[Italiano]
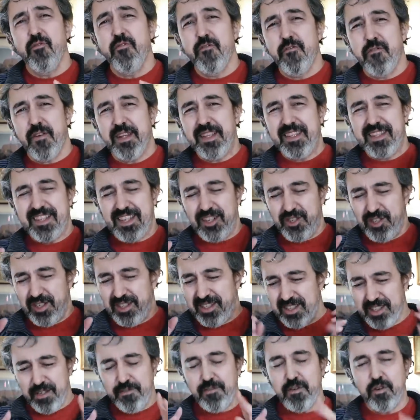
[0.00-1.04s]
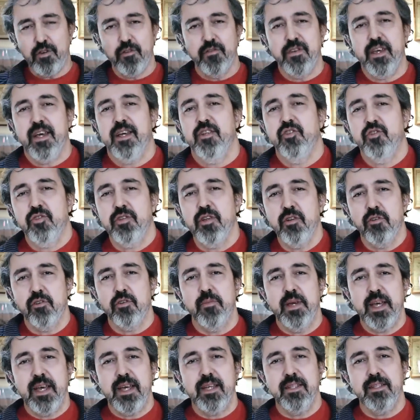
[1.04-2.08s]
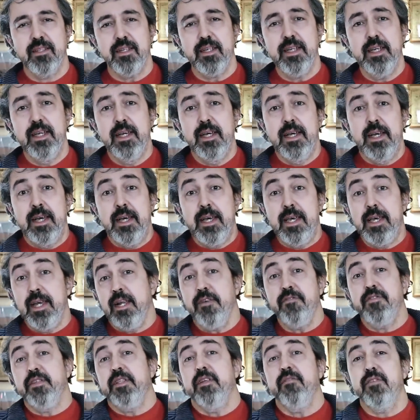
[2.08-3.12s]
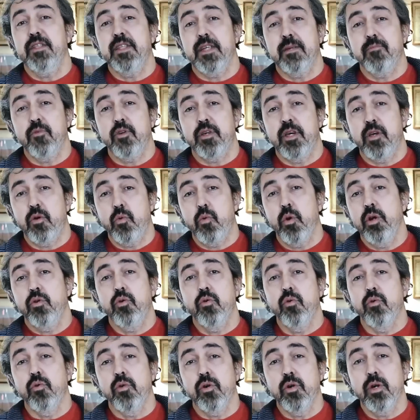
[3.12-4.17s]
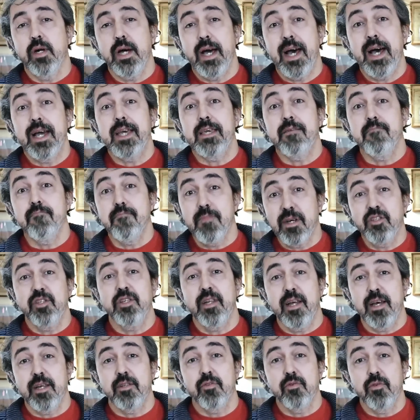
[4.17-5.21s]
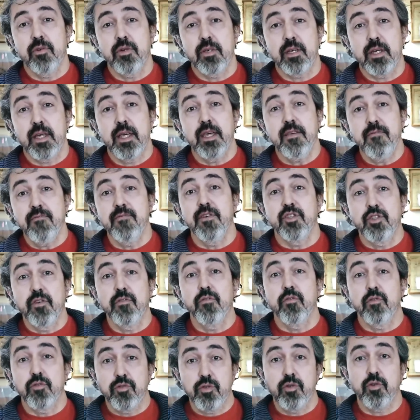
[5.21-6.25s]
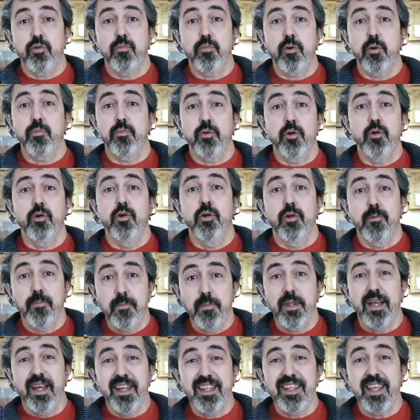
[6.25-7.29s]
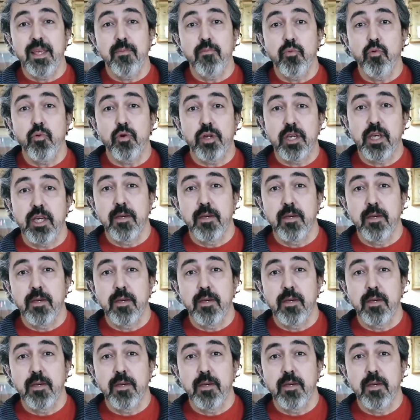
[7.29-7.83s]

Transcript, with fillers: un fantascientifico viaggio nei loro meandri e alla fine vedremo che qualcuno ha immaginato che invece fossero proprio dei buchi,